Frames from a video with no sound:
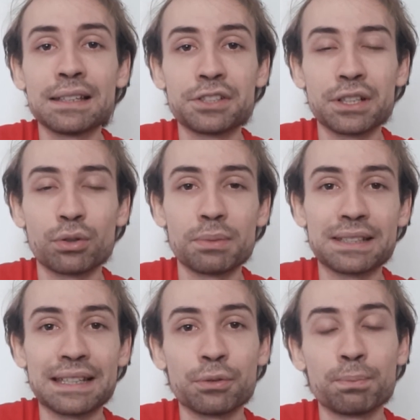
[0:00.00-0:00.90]
Ela tinha
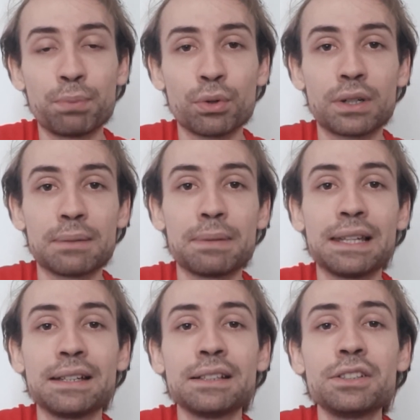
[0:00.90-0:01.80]
começado um pouco
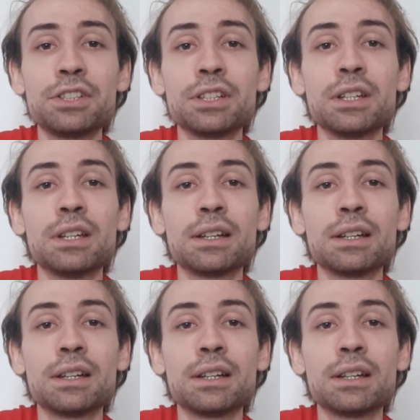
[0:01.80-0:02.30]
cambaleante,